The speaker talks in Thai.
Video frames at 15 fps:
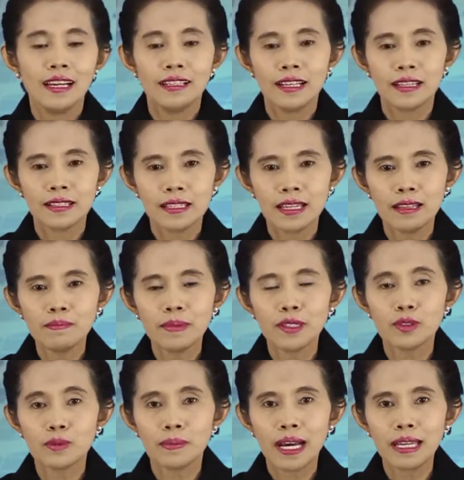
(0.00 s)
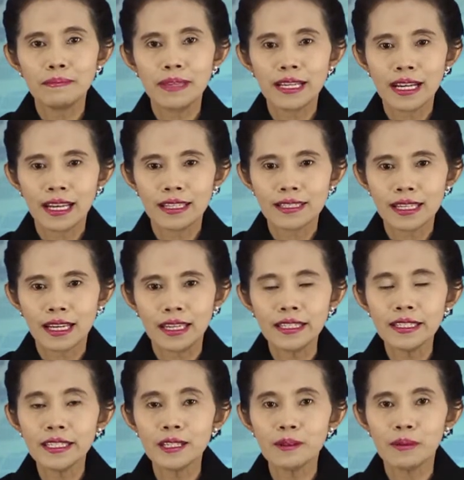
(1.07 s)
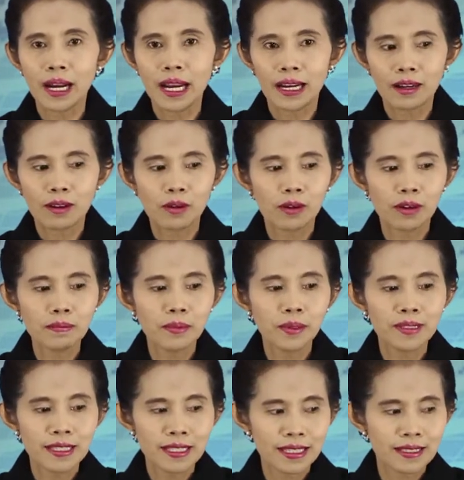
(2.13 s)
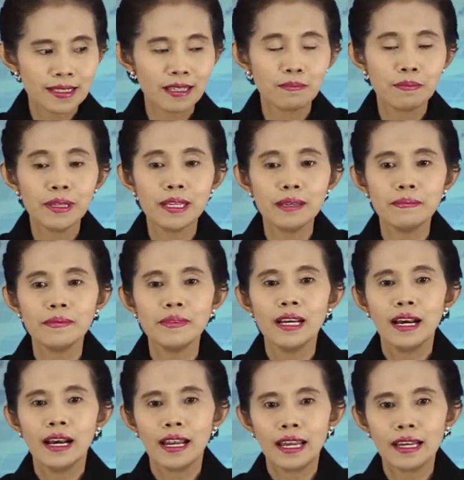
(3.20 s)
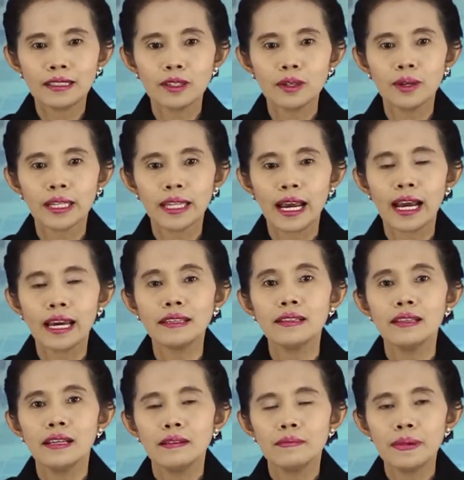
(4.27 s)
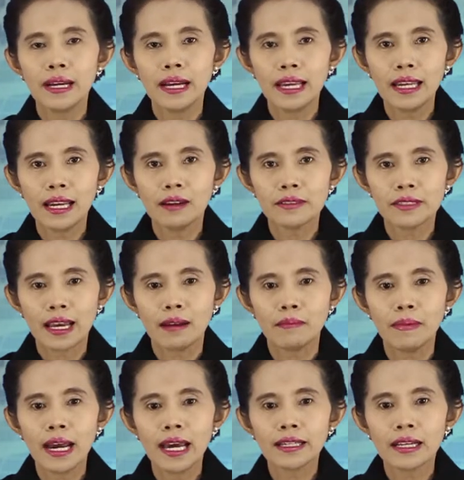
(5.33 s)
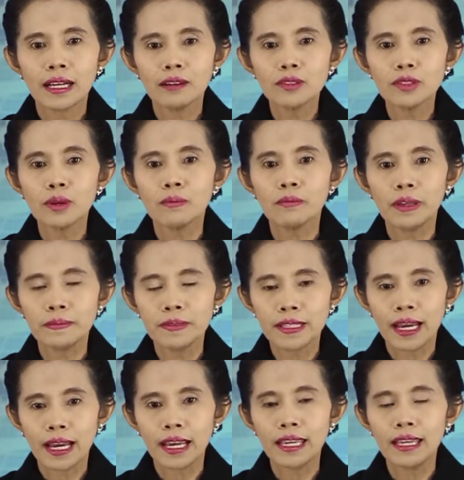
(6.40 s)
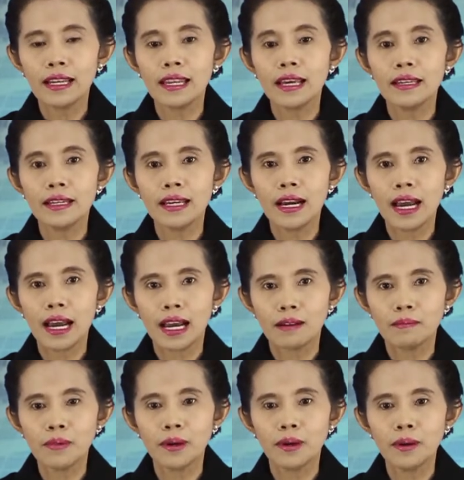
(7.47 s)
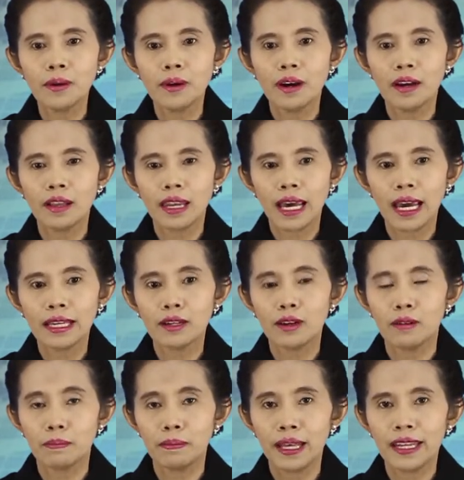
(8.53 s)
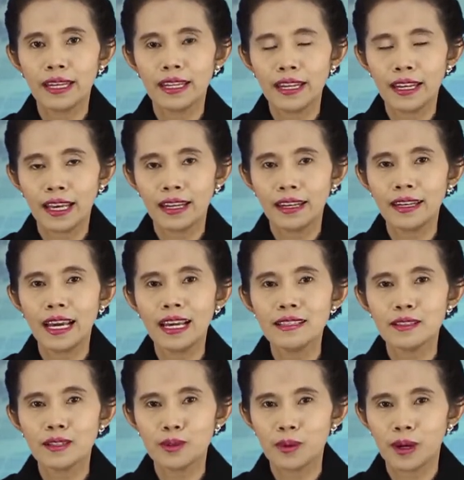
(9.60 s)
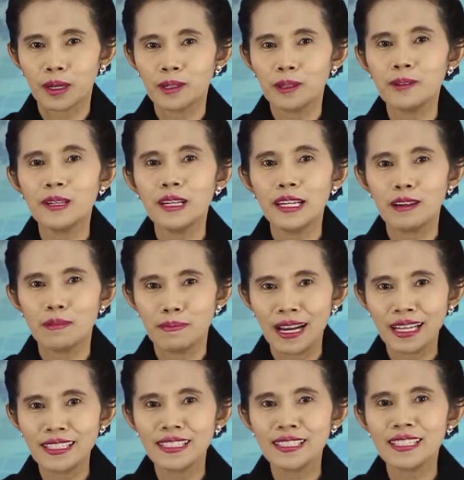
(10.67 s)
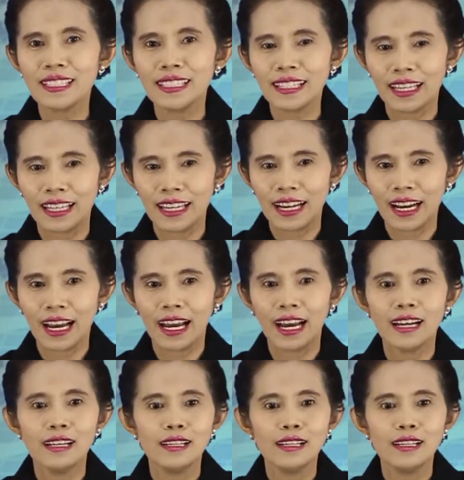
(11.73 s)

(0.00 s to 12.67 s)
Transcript: อย่างเช่นปัจจุบันมีการใช้ QR code บนสื่อสิ่งพิมพ์ และโทรทัศน์เพื่อให้เราสามารถเข้าชมเว็บไซต์ และเนื้อหาบนโลกออนไลน์ของแบรนด์นั้นๆ ได้สะดวกและรวดเร็วมากยิ่งขึ้นไงล่ะคะ